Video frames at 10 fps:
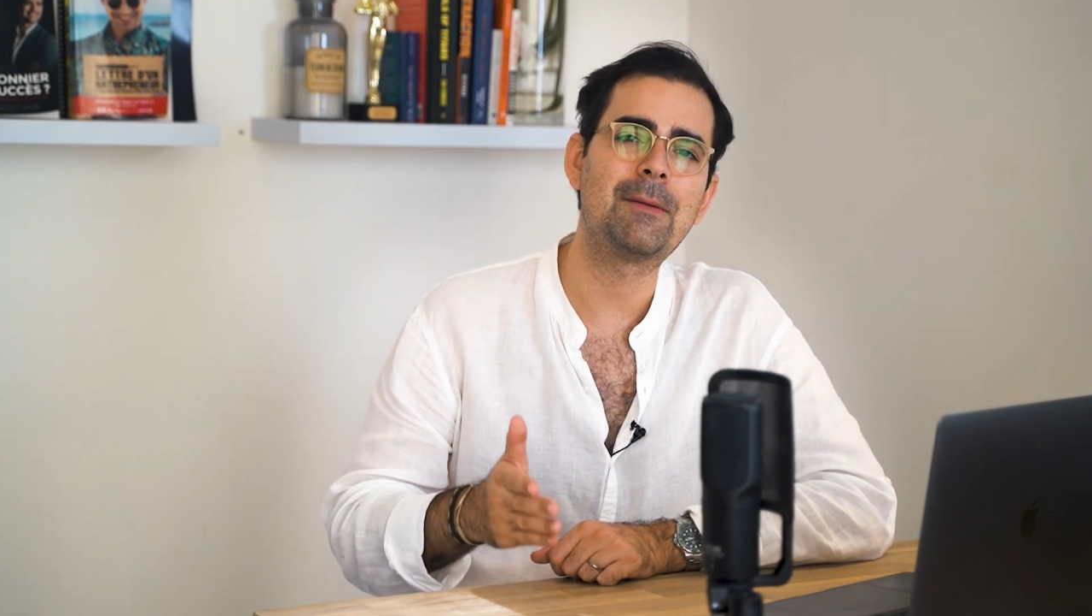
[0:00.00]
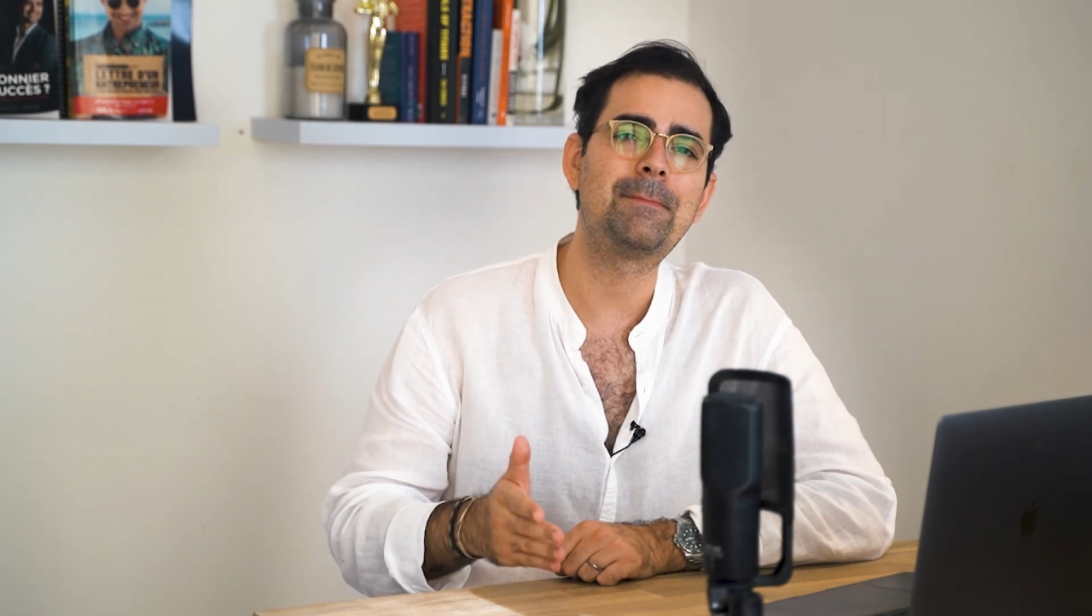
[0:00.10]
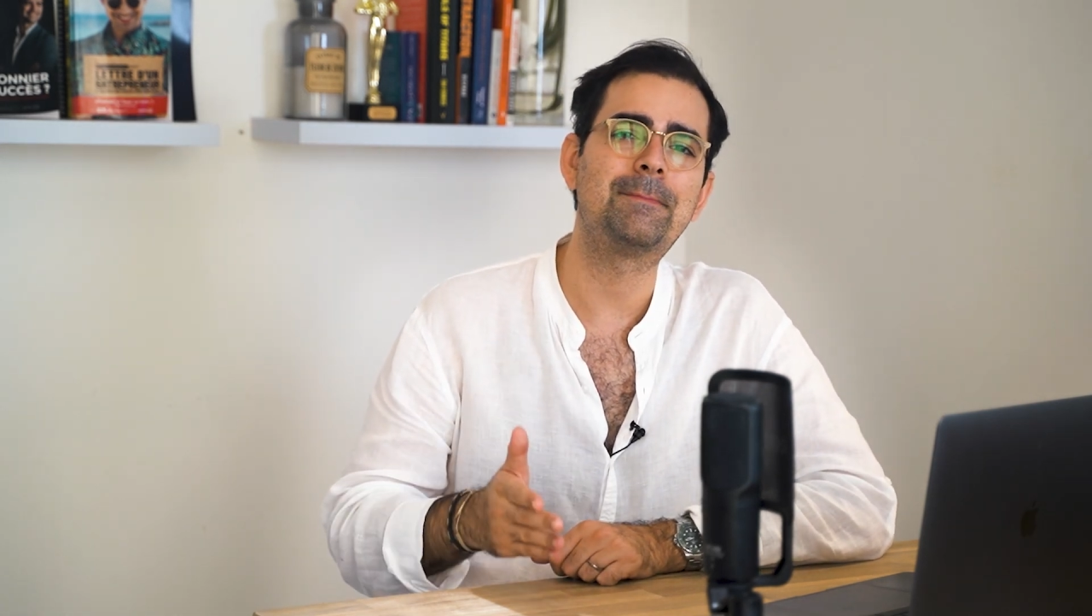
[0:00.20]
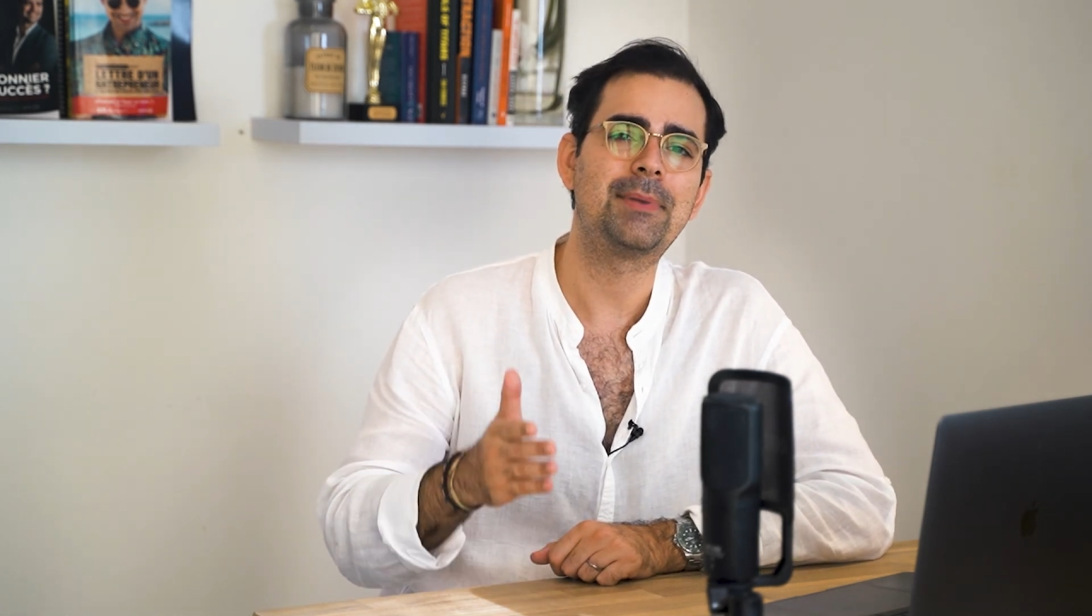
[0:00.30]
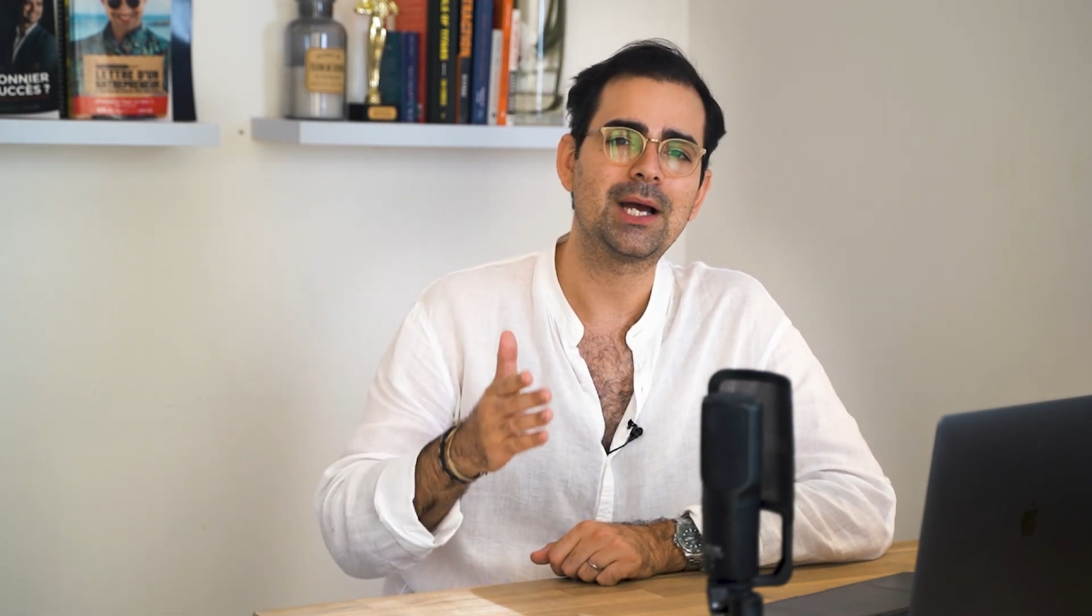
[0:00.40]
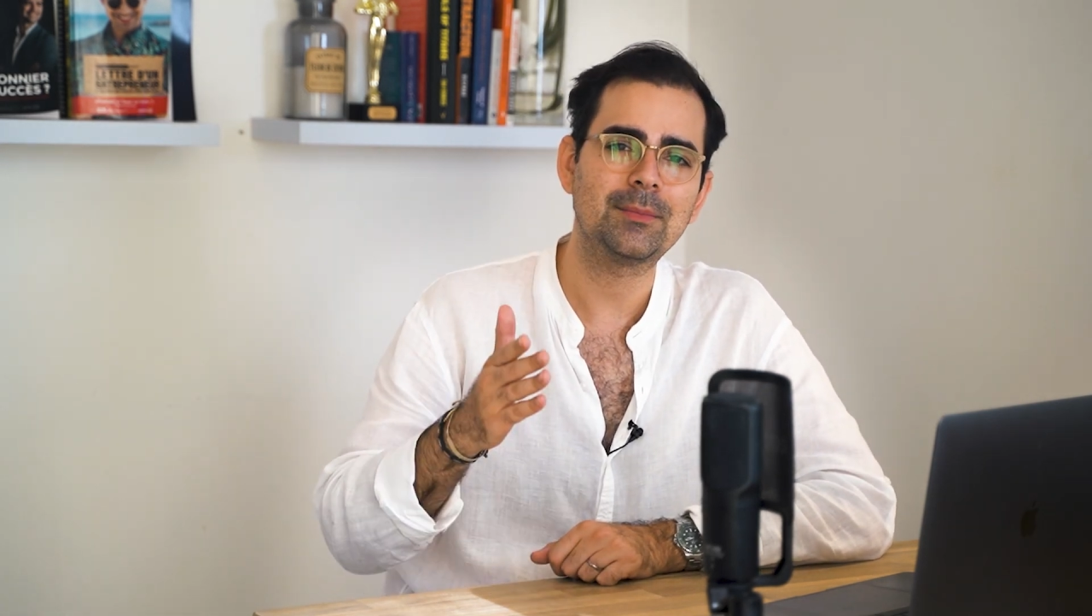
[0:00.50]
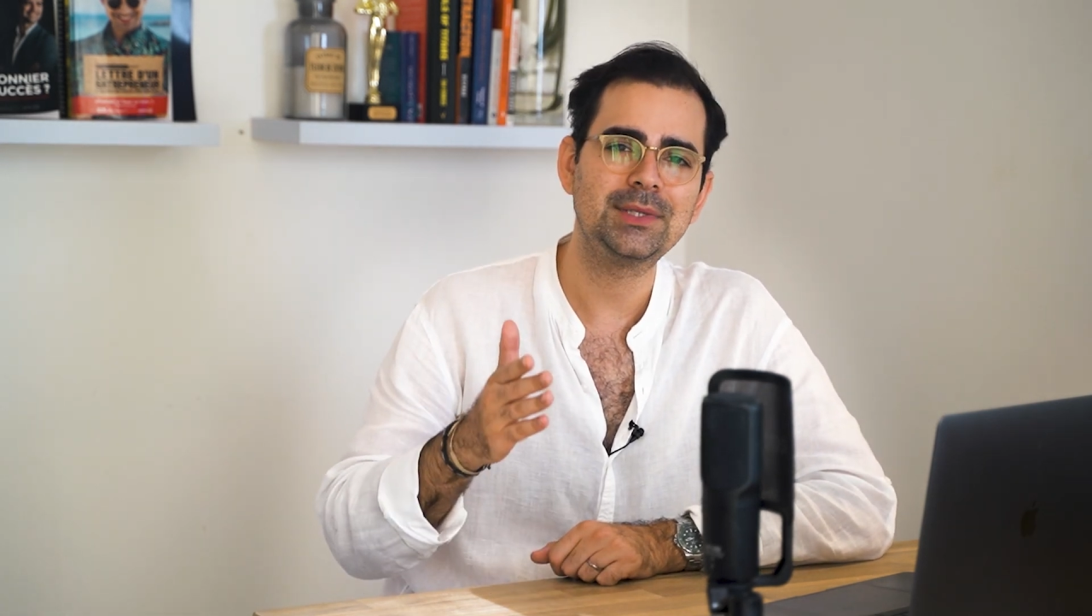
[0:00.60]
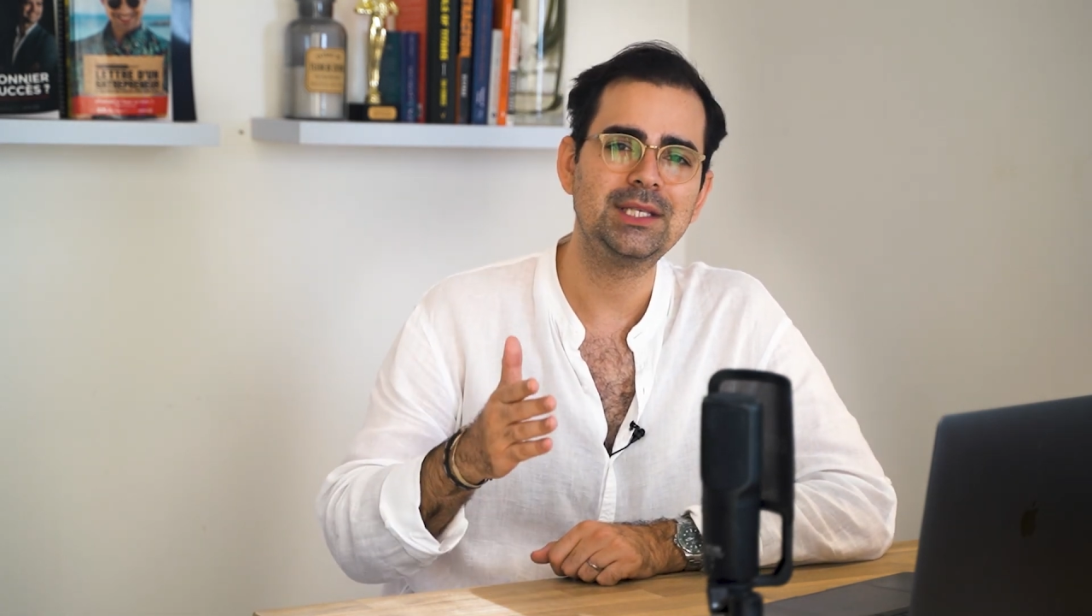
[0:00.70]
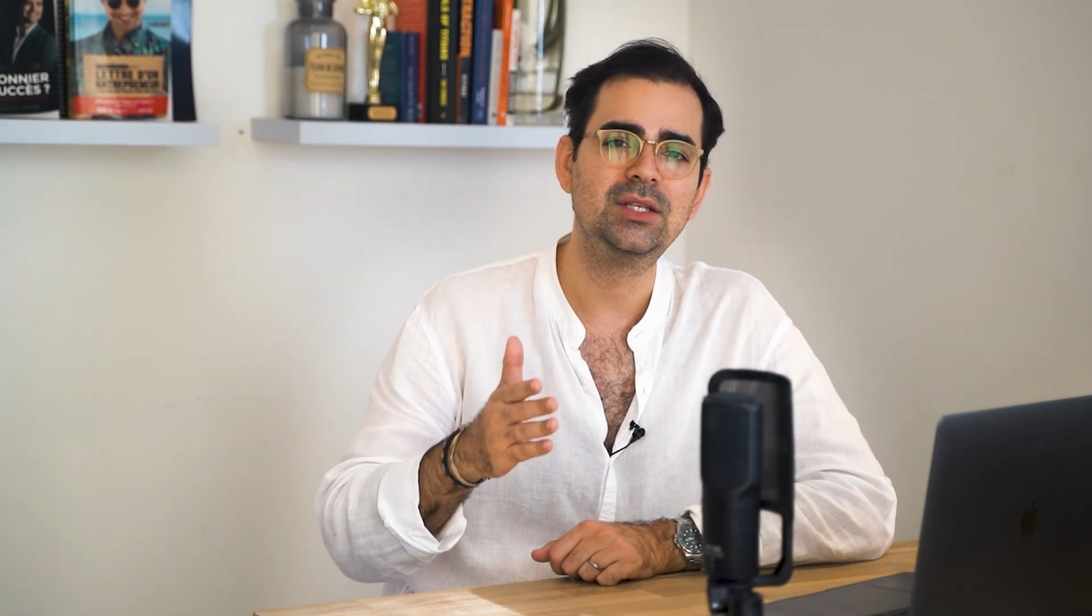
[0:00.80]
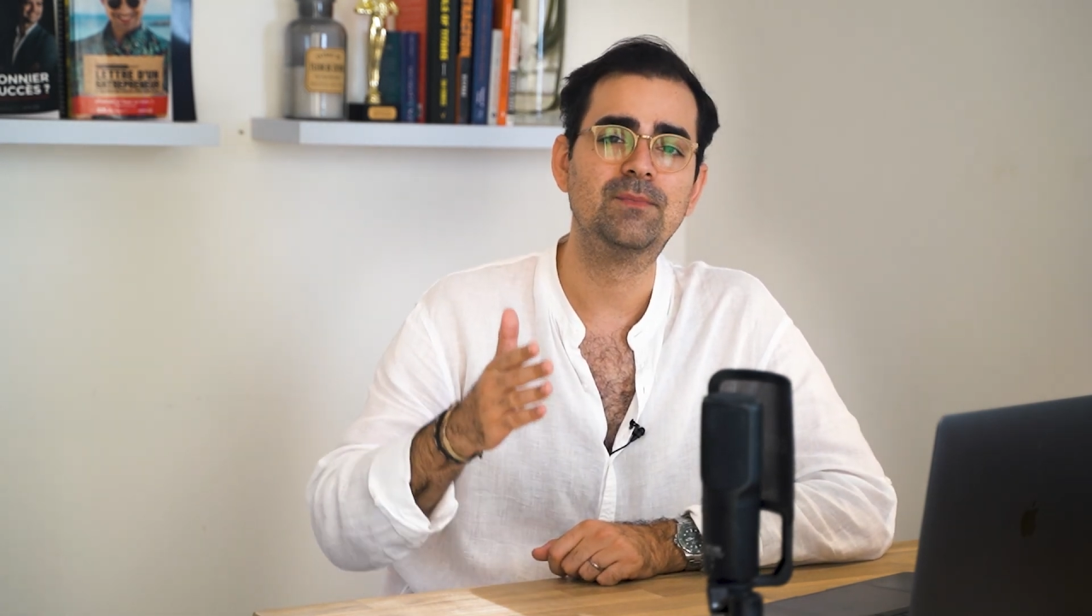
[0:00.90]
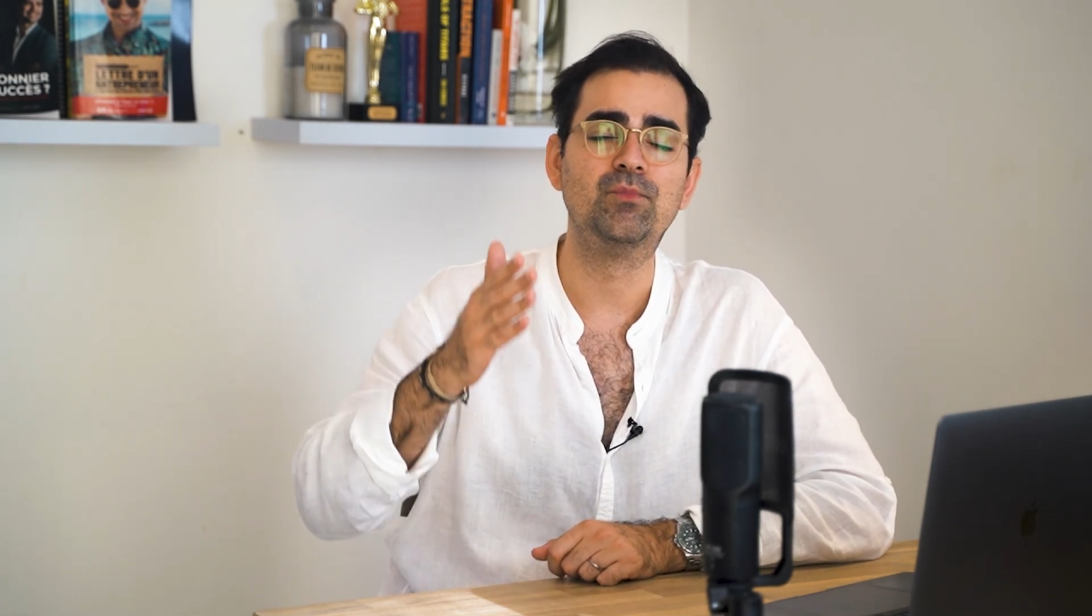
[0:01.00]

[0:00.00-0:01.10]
permis